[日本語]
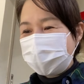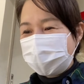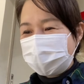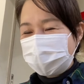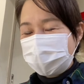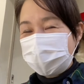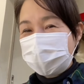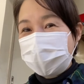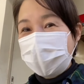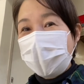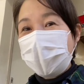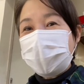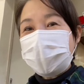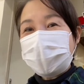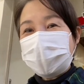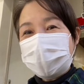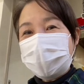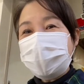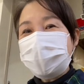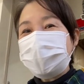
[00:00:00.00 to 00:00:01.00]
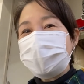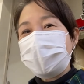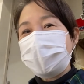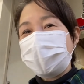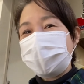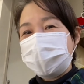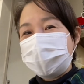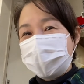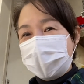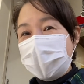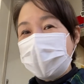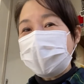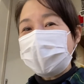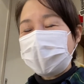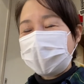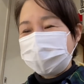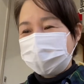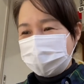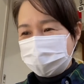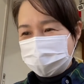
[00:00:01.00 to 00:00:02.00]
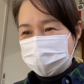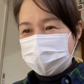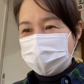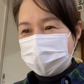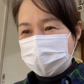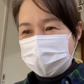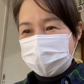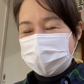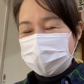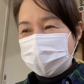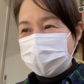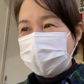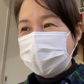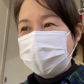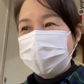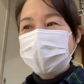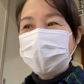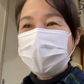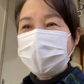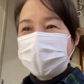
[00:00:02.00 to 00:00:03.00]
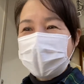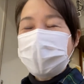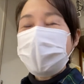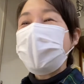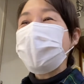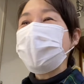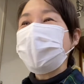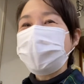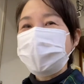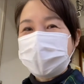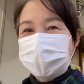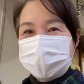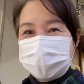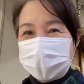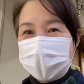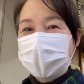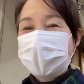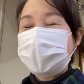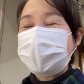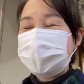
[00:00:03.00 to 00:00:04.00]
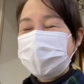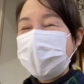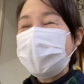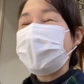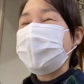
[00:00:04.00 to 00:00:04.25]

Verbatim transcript: あの商品のそのねあの生き物生物ですからね